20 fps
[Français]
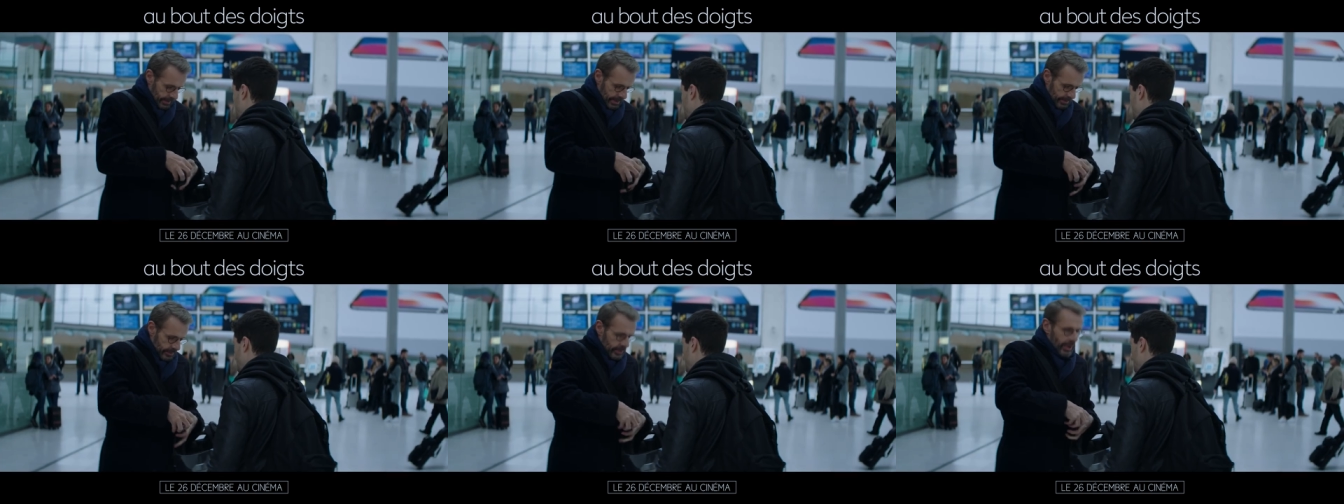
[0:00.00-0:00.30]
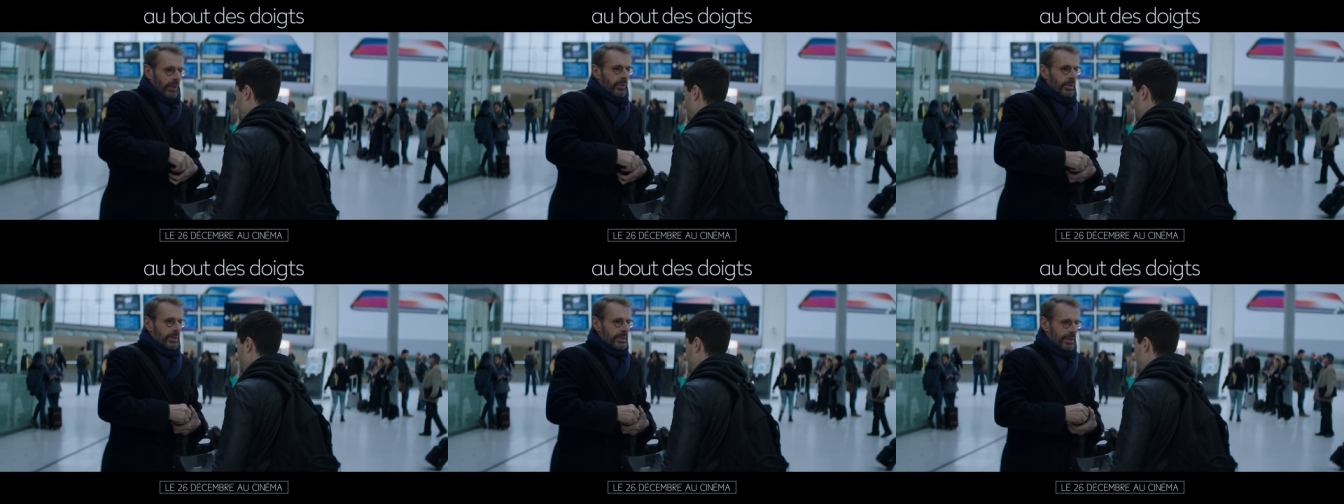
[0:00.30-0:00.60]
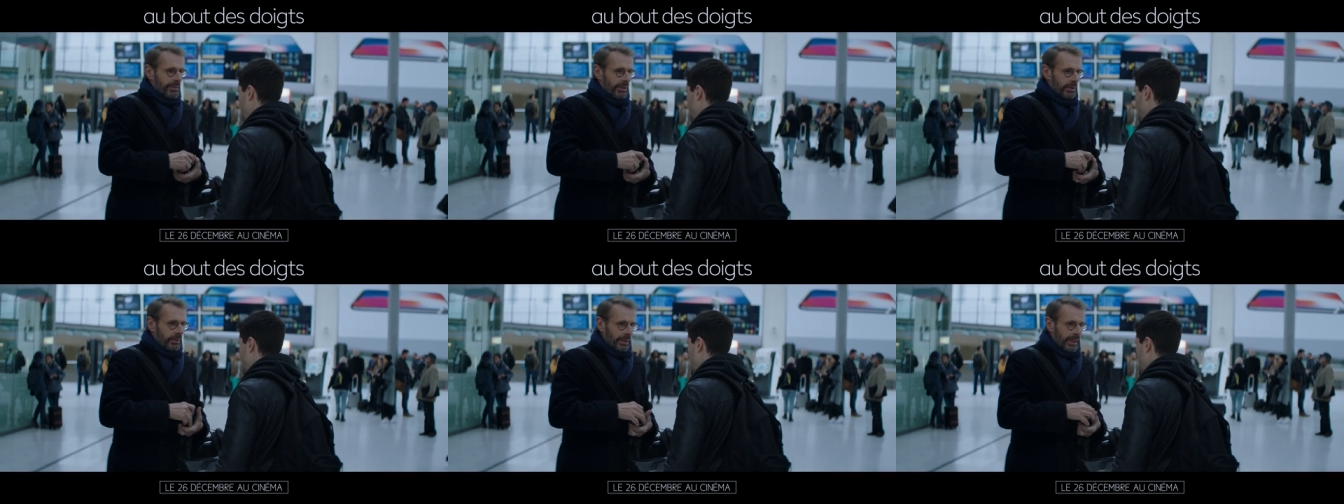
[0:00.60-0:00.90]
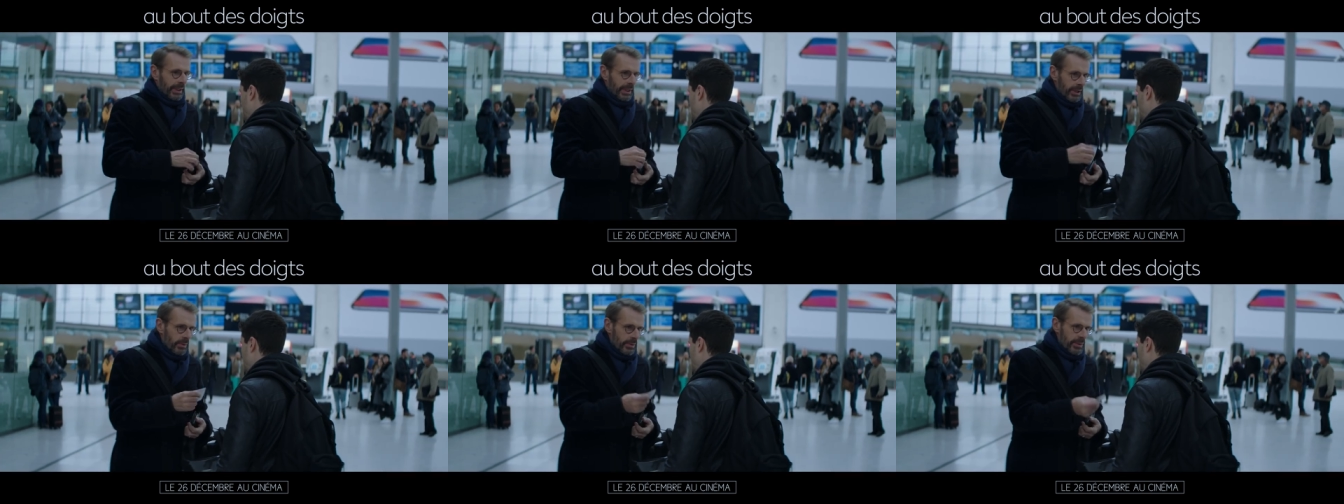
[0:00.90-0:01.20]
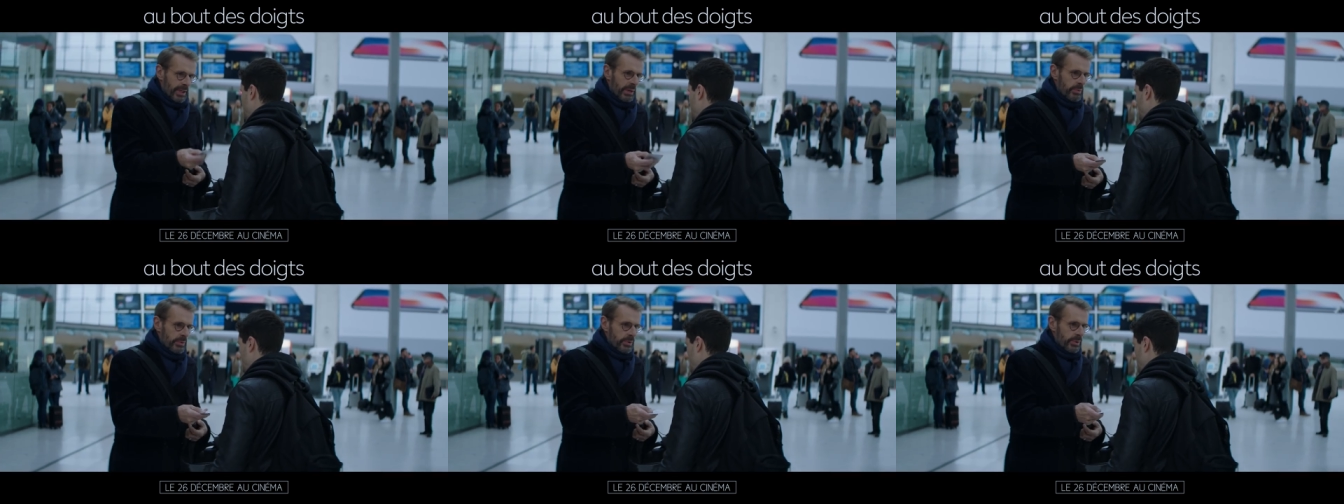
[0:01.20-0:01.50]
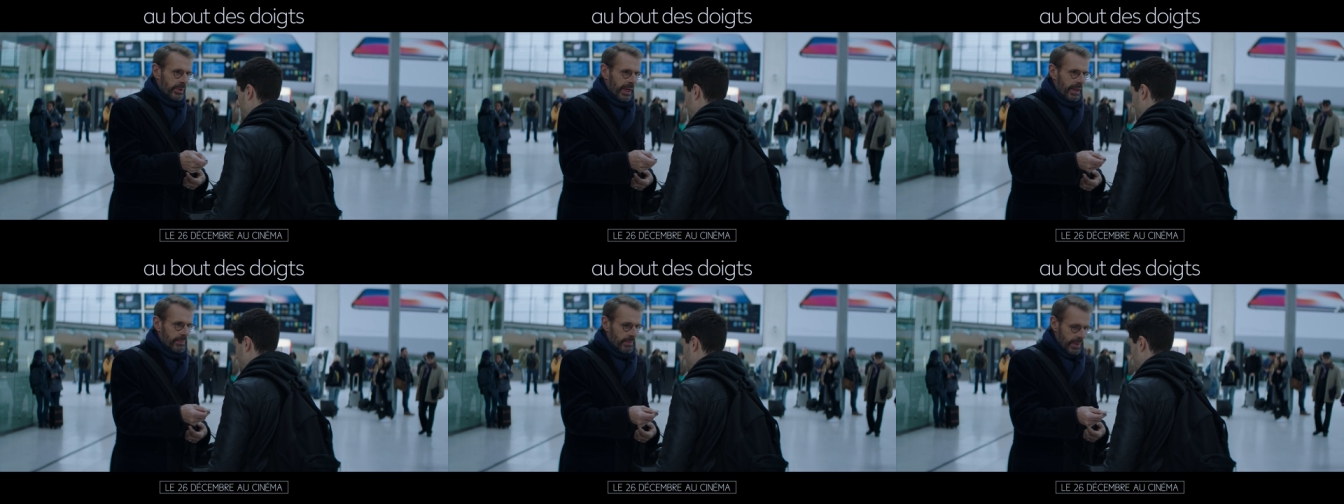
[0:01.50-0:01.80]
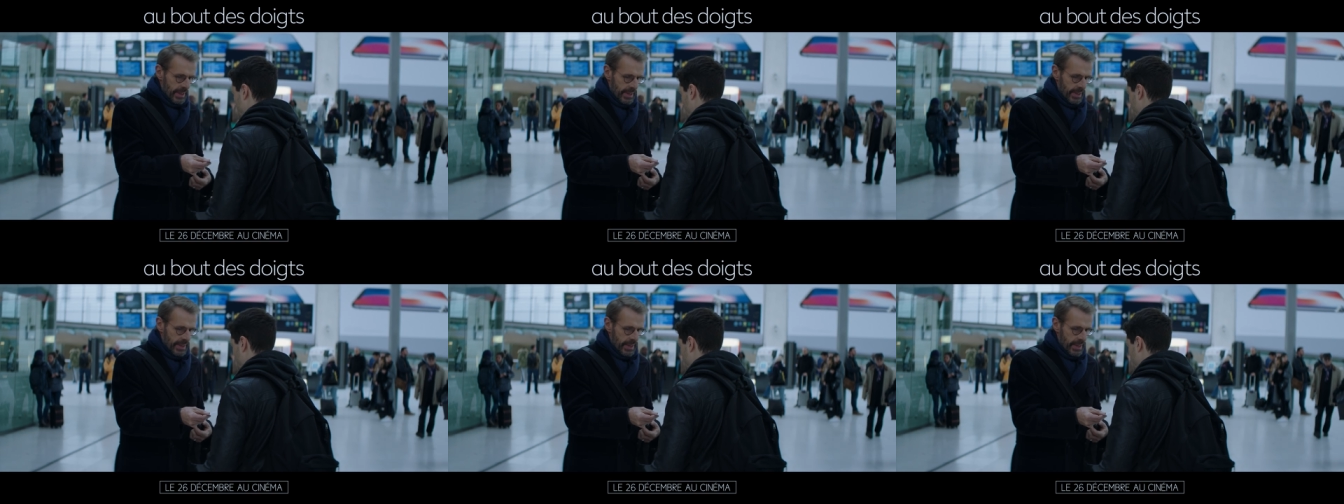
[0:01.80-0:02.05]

Venez me voir au conservatoire, d'accord On sera plus au calme.